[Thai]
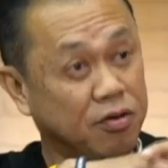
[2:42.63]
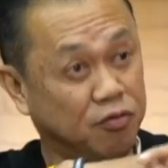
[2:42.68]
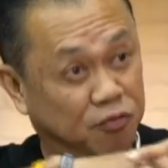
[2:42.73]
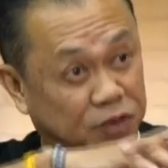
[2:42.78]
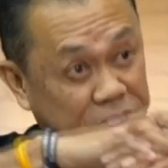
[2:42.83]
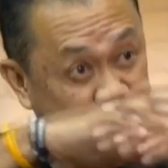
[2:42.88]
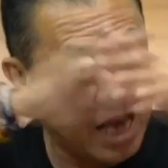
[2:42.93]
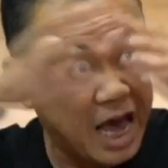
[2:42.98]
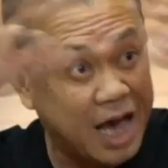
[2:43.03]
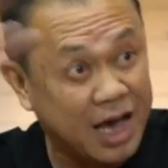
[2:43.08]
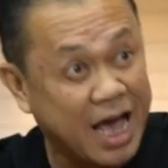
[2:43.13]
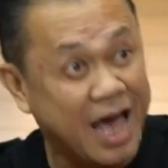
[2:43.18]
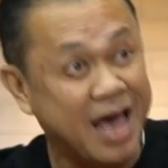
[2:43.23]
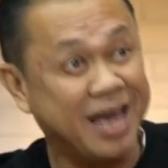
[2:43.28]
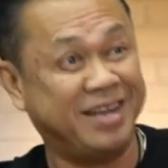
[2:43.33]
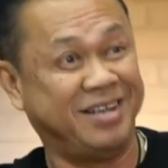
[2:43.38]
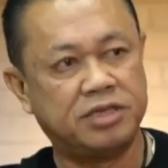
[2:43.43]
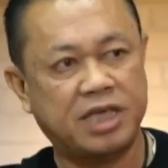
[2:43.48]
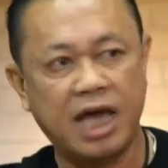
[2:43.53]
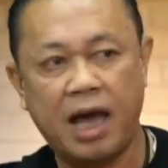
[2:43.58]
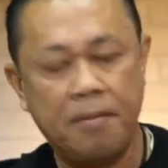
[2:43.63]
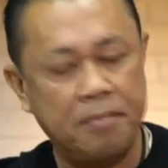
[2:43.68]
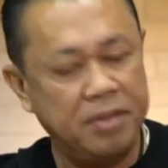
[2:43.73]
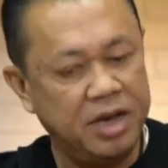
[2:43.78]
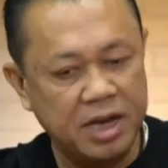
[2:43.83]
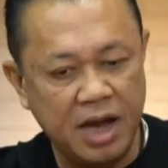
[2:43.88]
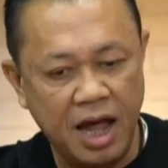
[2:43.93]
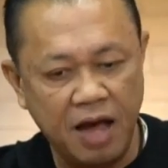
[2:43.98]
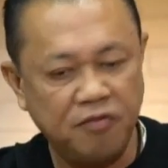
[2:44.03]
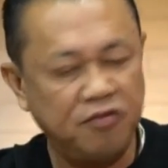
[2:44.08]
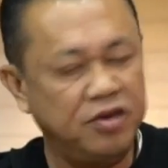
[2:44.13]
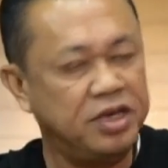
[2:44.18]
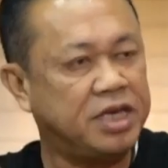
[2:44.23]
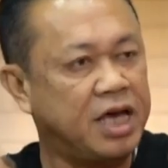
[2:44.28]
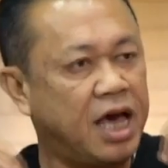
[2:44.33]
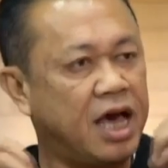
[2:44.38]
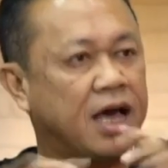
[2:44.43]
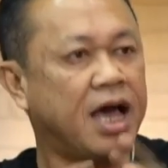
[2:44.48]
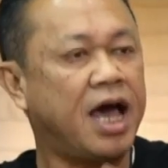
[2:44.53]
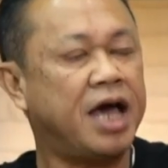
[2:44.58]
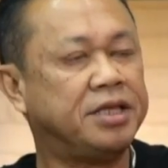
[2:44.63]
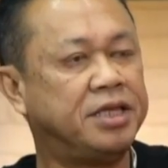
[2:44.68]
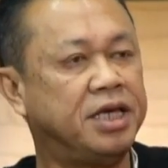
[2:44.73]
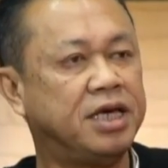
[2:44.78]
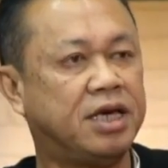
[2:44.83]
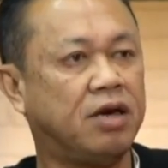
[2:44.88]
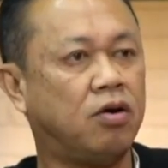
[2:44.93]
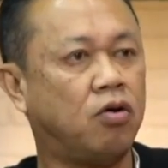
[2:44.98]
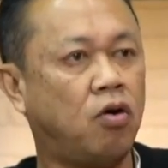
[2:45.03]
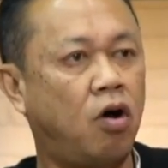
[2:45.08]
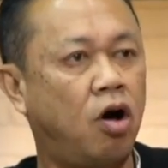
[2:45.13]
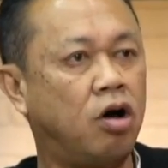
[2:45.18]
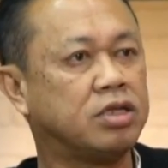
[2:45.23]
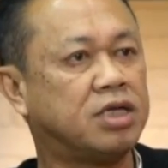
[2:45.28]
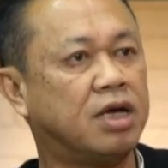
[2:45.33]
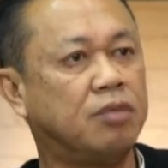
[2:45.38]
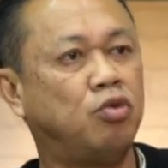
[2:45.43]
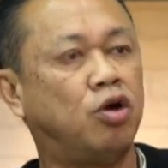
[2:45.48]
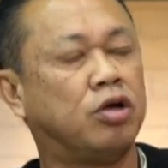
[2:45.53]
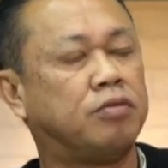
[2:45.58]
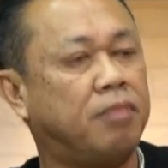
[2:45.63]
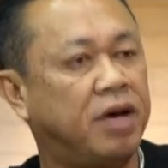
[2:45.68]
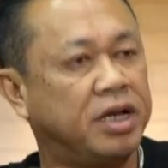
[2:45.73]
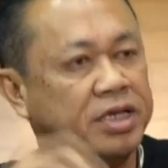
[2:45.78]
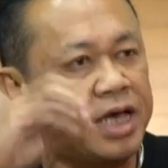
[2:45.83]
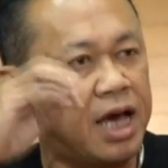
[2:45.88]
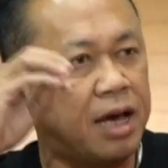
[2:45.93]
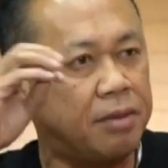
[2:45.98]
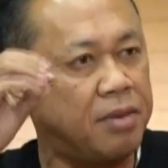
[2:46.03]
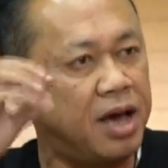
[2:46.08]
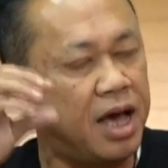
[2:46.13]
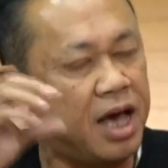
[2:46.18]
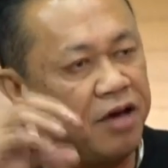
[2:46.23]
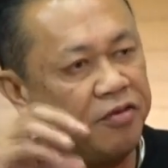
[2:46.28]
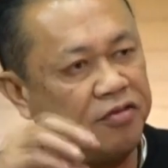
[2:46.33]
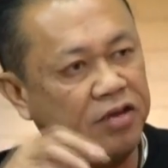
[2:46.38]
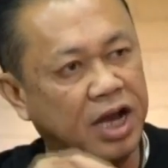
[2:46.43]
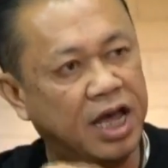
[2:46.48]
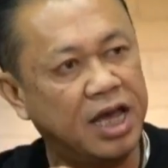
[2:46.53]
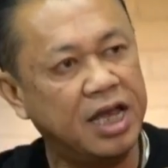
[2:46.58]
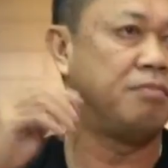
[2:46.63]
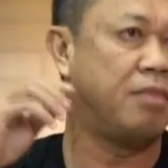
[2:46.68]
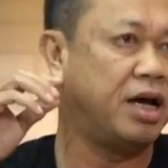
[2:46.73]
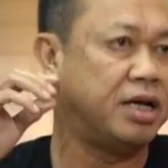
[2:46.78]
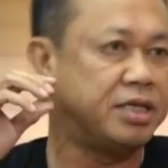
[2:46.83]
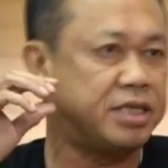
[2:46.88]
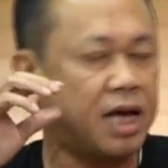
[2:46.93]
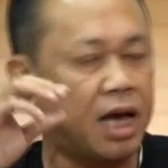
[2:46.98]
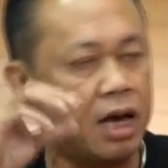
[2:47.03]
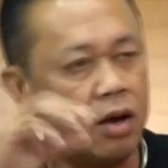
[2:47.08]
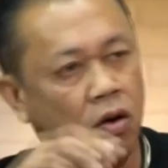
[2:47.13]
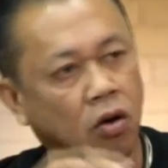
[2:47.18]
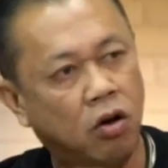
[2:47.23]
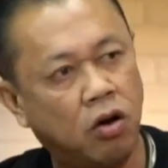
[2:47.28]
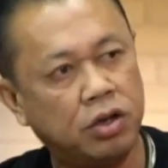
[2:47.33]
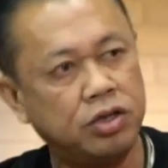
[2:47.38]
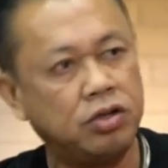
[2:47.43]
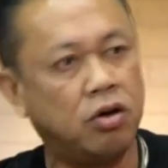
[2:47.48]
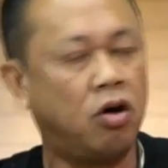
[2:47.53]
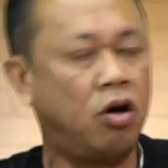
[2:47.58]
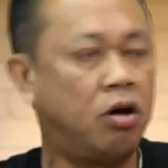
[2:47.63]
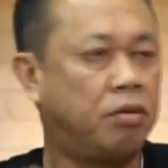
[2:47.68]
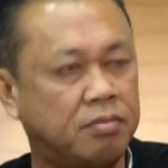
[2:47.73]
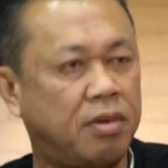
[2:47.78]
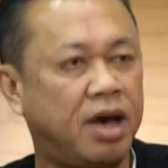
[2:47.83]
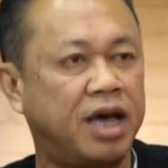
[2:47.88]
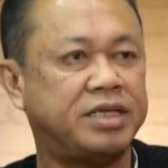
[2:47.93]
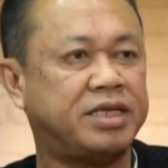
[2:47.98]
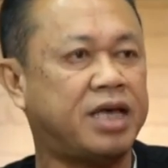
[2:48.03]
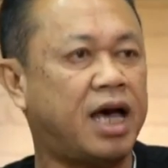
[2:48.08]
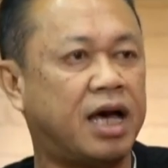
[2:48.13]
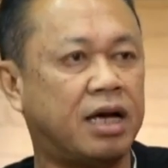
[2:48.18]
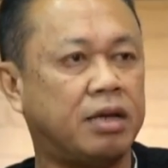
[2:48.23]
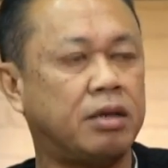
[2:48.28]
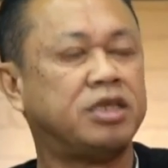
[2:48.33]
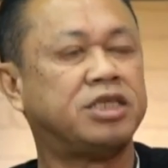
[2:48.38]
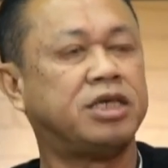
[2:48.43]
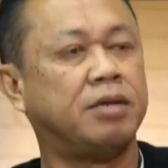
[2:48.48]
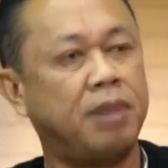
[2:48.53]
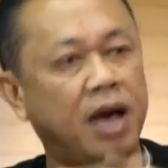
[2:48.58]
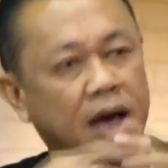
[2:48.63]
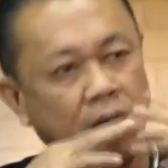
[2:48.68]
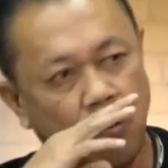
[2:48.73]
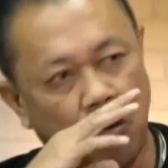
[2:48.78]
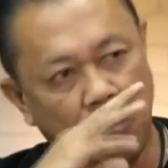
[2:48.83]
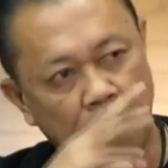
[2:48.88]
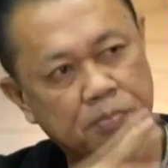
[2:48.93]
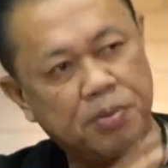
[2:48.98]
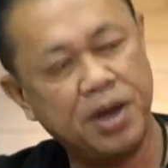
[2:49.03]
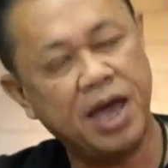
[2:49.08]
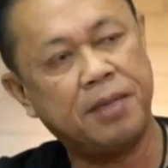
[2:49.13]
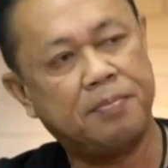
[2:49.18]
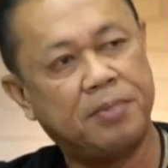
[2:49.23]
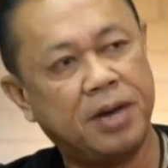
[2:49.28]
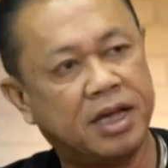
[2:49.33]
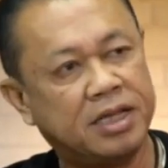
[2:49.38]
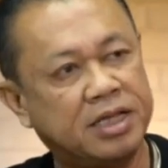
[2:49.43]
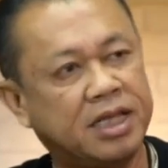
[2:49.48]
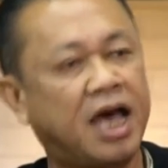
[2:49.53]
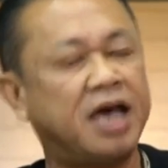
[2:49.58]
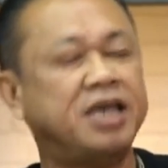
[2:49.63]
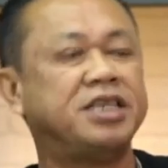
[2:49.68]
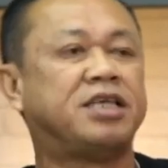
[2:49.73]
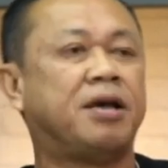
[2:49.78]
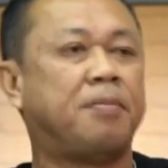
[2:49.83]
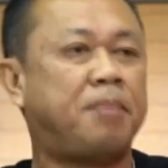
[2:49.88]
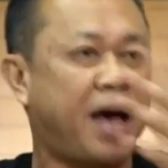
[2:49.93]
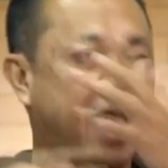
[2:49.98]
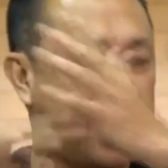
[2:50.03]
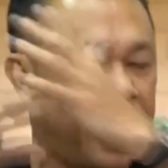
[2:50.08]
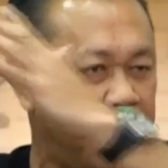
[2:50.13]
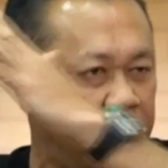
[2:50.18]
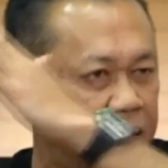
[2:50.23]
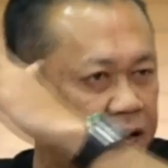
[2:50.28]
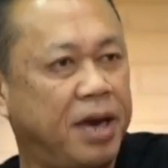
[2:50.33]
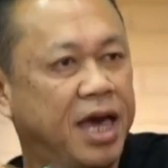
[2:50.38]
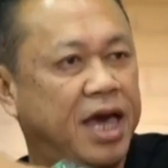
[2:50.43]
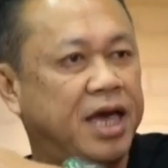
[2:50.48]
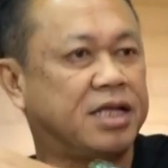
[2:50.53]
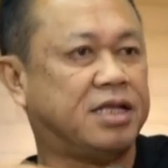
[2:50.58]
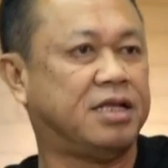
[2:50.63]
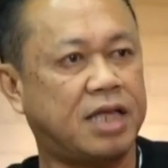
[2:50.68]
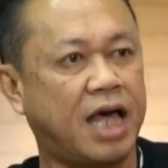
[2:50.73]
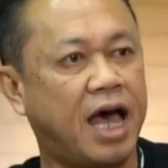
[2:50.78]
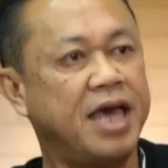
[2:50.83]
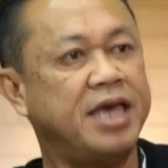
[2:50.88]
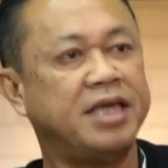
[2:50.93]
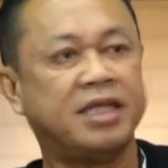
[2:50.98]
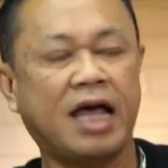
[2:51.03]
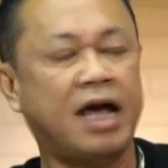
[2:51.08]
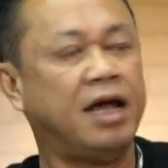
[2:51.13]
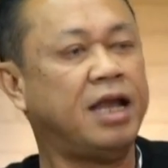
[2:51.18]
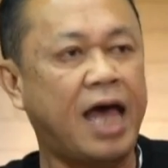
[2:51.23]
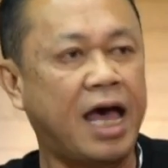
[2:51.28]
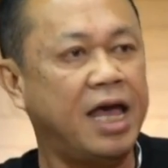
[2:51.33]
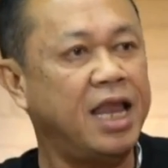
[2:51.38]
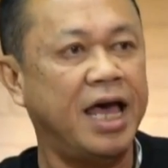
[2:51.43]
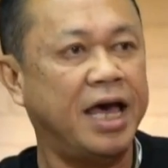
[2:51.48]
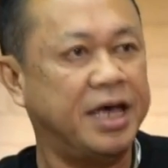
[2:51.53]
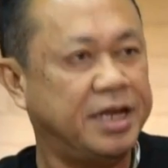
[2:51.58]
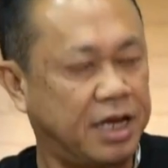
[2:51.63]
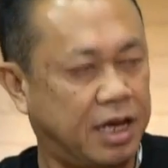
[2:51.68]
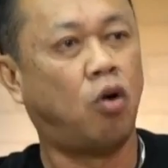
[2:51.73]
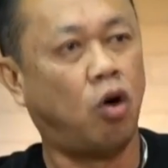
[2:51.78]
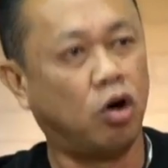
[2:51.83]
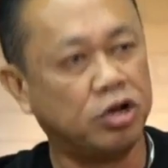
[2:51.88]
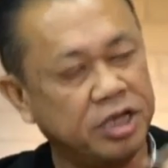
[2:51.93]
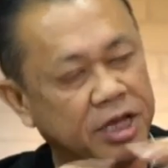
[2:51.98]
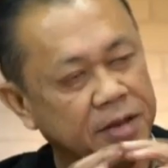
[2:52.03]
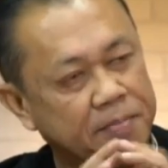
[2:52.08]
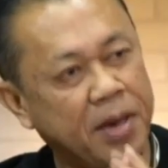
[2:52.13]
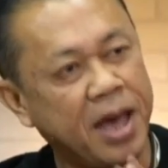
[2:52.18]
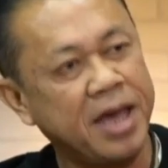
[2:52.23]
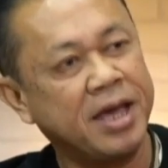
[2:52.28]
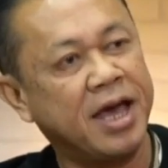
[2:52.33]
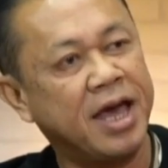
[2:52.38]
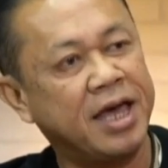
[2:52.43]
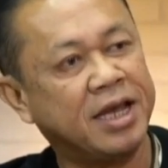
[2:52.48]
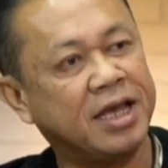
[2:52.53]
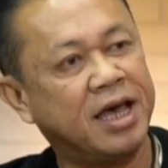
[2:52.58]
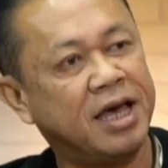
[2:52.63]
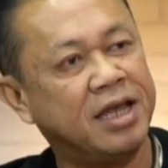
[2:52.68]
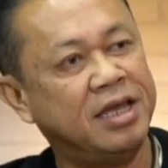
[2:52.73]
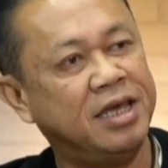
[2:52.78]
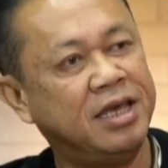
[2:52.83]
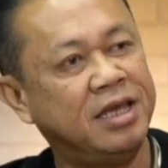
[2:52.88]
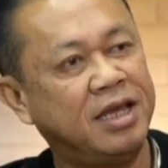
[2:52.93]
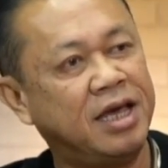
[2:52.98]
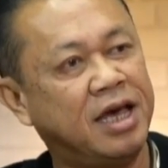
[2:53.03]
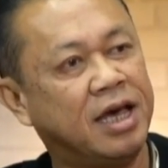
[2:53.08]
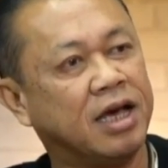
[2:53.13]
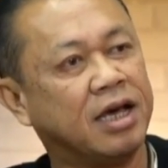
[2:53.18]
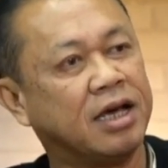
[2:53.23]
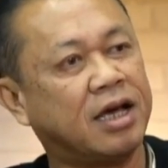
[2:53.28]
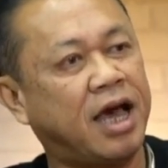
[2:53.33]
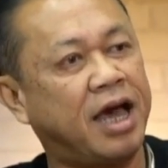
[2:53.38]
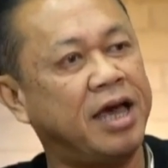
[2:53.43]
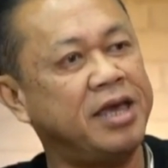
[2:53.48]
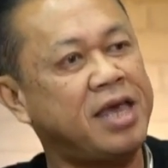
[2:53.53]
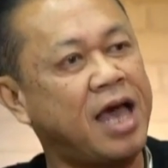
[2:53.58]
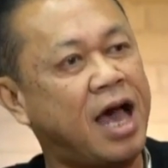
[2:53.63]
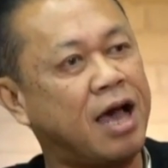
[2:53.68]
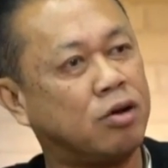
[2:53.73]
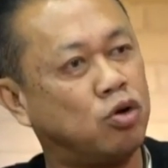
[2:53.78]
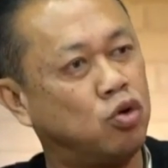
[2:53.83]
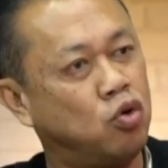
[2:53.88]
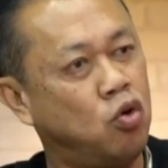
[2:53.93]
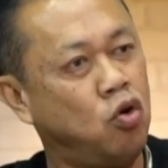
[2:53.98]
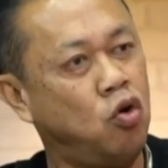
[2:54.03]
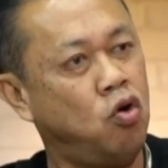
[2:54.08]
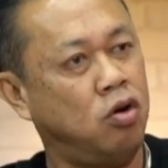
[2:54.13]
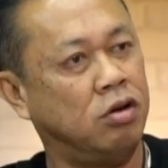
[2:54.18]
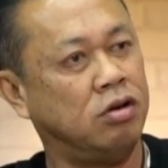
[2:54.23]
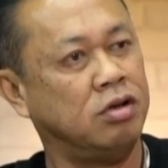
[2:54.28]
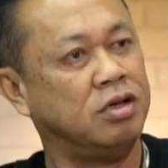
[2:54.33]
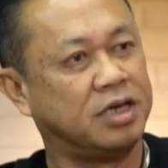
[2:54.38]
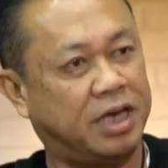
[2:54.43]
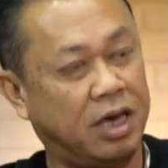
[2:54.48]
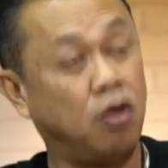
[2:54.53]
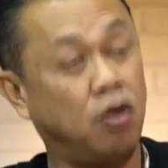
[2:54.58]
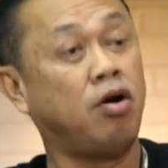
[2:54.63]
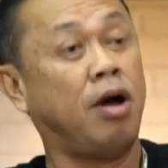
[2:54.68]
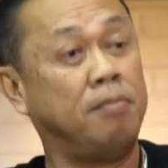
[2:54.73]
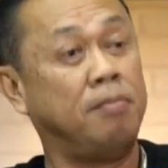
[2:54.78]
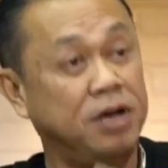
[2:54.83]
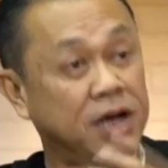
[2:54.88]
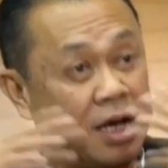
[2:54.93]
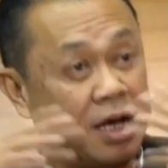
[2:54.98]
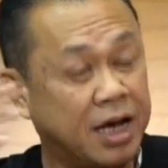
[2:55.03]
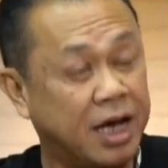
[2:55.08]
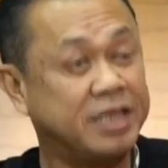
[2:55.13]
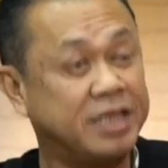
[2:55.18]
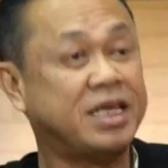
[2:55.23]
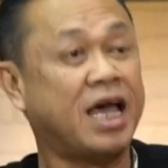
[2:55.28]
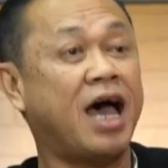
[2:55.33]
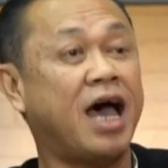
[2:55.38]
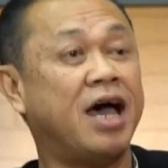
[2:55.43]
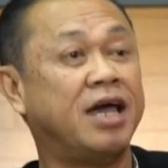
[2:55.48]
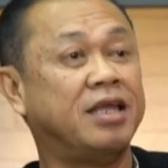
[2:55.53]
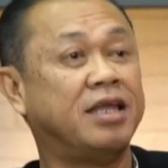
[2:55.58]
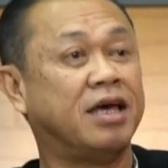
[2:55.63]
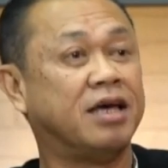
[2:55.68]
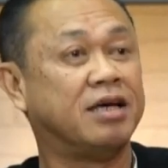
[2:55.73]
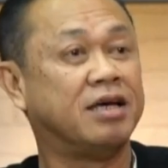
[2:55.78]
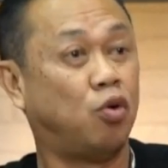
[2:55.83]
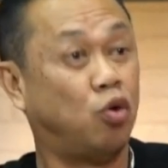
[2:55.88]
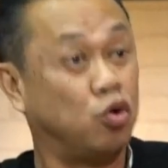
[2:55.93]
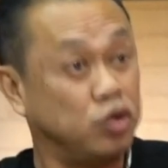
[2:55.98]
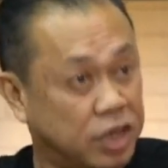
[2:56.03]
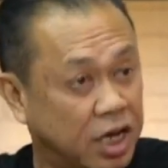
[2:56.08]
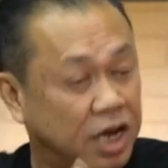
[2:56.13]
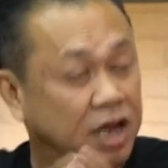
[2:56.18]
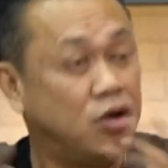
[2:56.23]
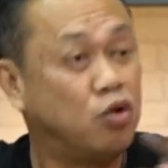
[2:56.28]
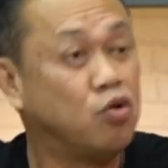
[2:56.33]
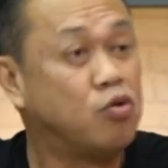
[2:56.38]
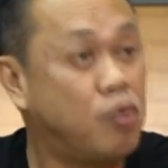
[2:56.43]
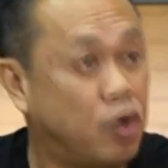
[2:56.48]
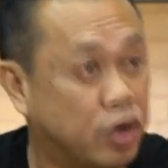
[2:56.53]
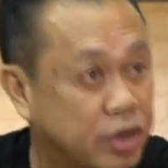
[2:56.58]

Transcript: ควิชาการ จะมีนักวิชาการที่เกี่ยวข้องทั้งหมดมาจากมหาวิทยาลัย มาจากออยมาจากสมาคมแพทย์แผนไทยสภาแพทย์ไทยทั้งหลายแหล่เนี่ยคนที่ไปงานงานนี้เนี่ยใครอยากรู้เกี่ยวกับเรื่องกัญชาเนี่ยคุณจะได้รู้ห